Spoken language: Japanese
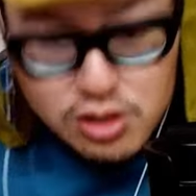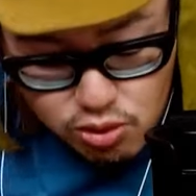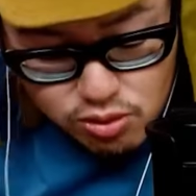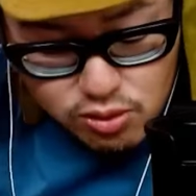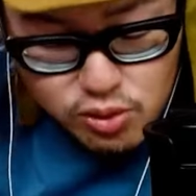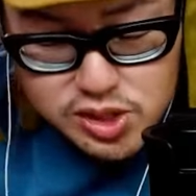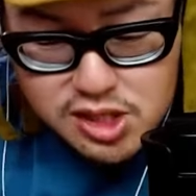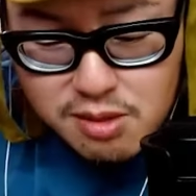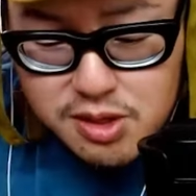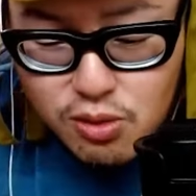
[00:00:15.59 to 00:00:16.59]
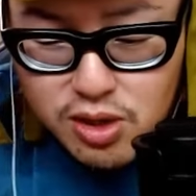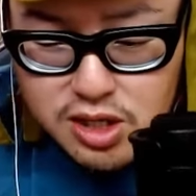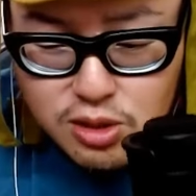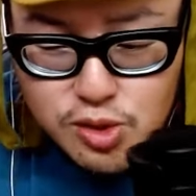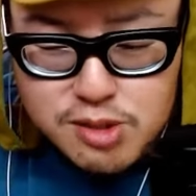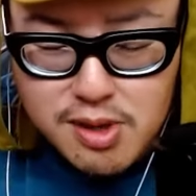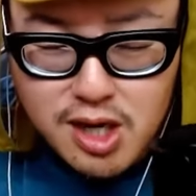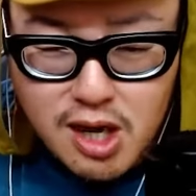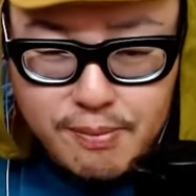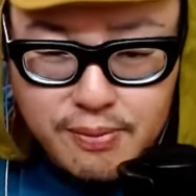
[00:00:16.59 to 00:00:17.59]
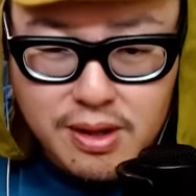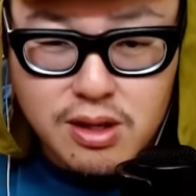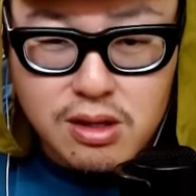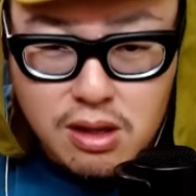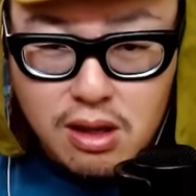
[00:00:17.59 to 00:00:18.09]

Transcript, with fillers: そう、俺、ちなみに俺、広島カープファンなん